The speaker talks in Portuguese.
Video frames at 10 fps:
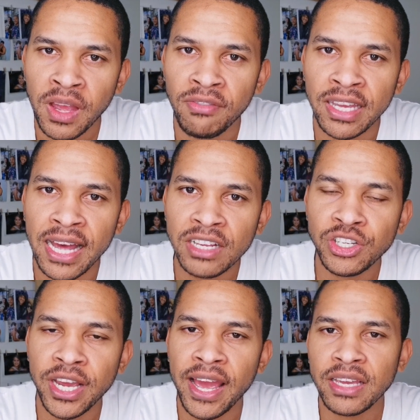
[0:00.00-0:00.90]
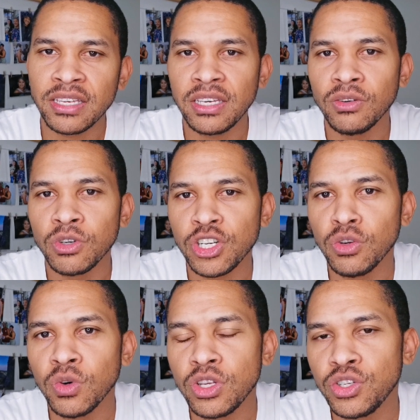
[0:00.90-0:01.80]
A verdade é que hoje à
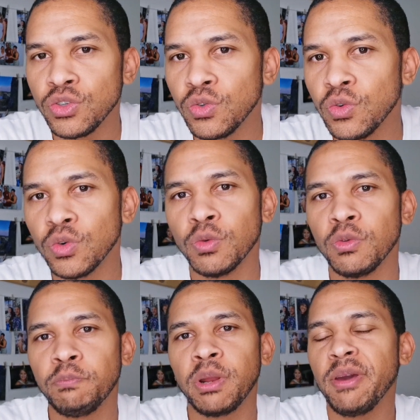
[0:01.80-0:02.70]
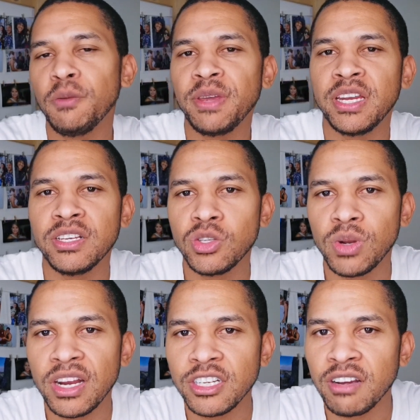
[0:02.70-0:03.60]
noite o
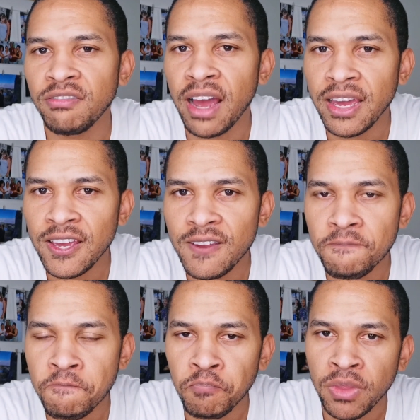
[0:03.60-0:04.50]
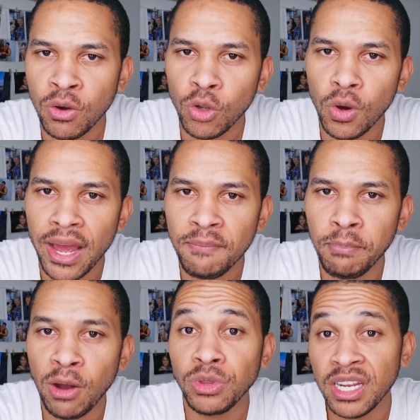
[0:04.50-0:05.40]
primeiro-ministro ele já vai colocar em
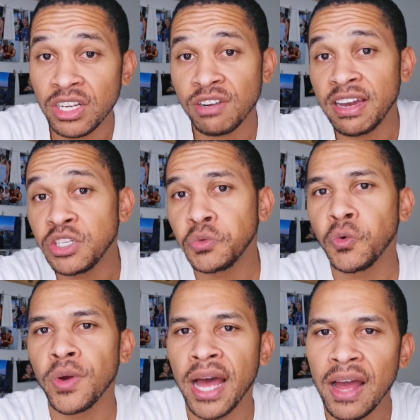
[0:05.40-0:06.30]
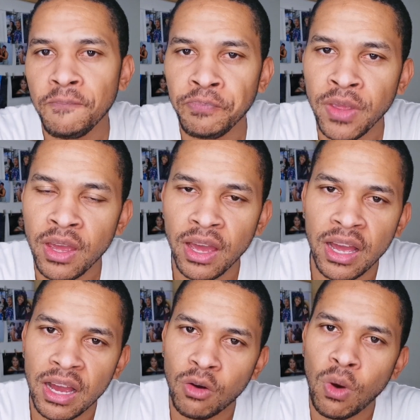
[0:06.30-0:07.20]
pauta, né, já vai divulgar
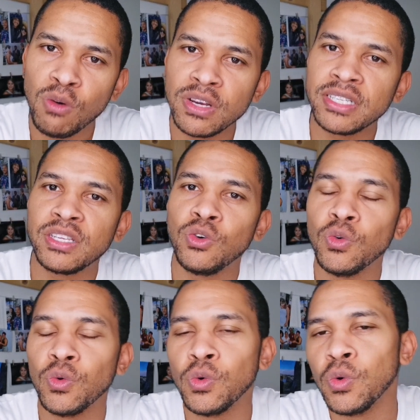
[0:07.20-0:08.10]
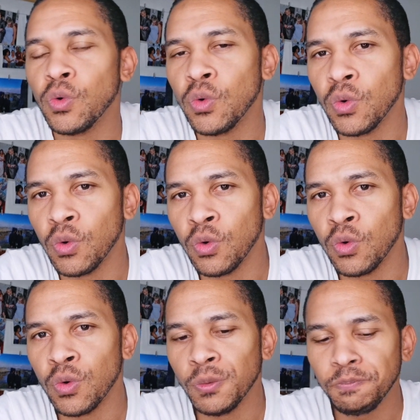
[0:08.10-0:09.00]
ah, qual vai ser o, o,
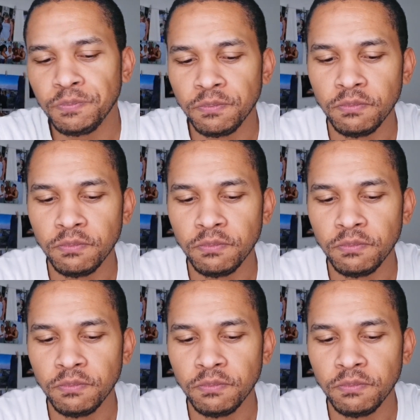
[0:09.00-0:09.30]
o, o